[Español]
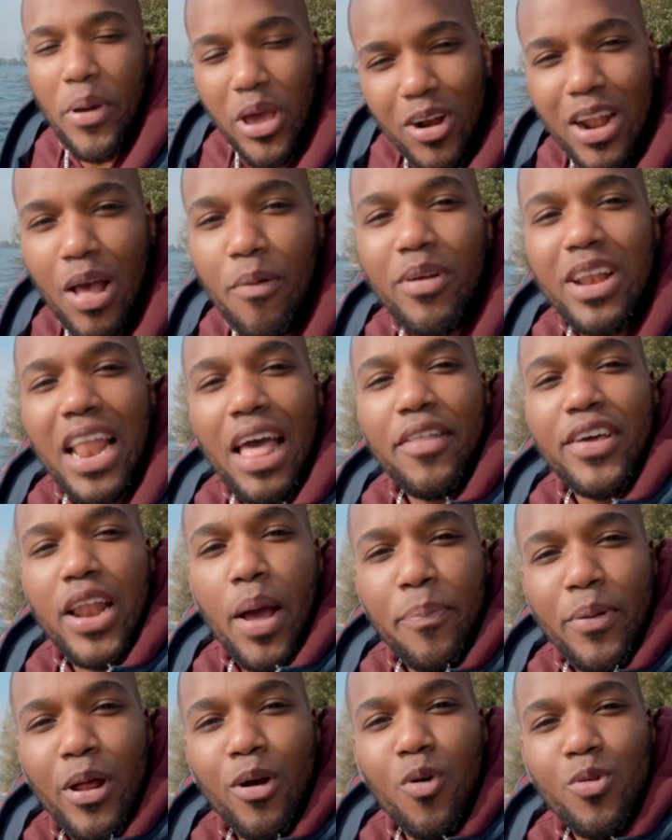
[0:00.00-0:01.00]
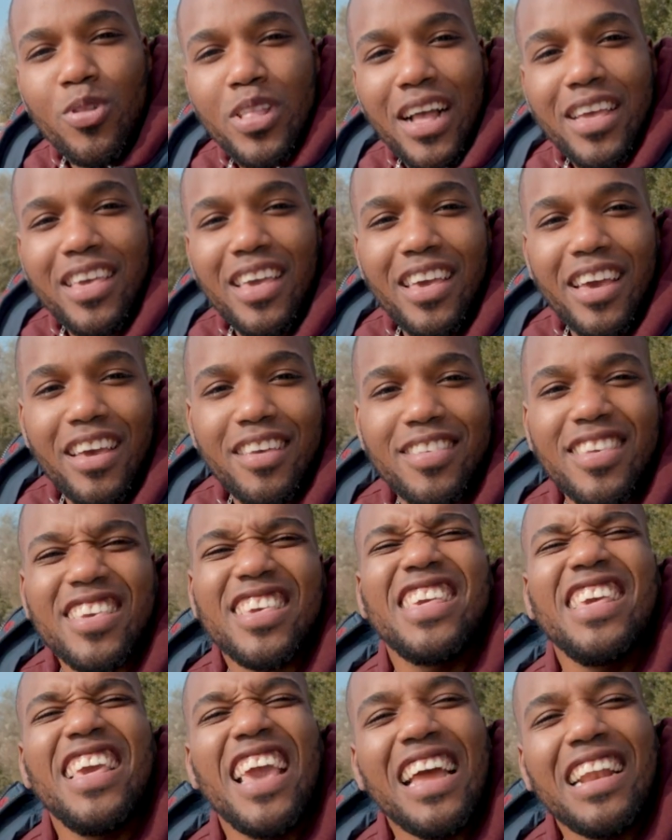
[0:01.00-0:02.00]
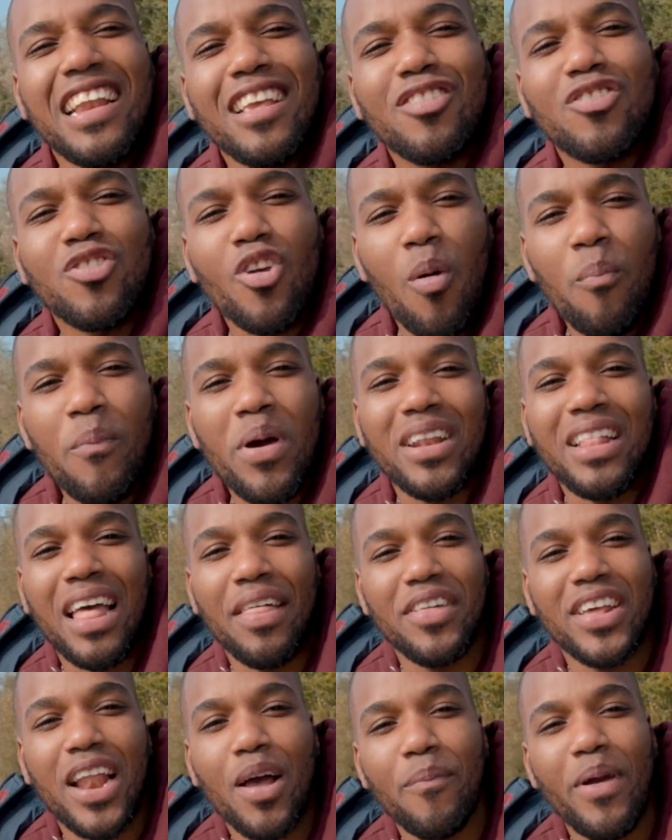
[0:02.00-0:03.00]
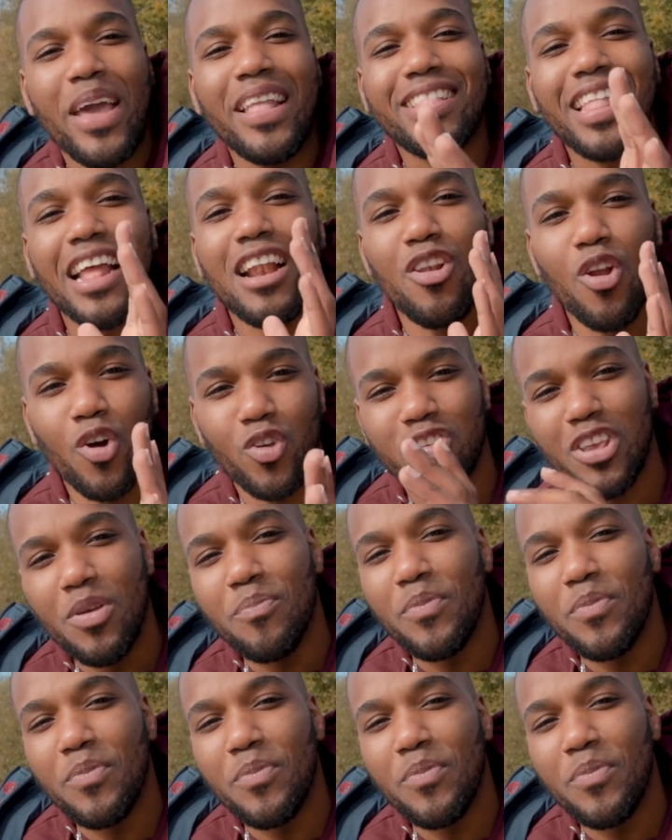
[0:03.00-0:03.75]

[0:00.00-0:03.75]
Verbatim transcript: Pero la verdadera pregunta aquí es, ¿quiénes son verdaderamente los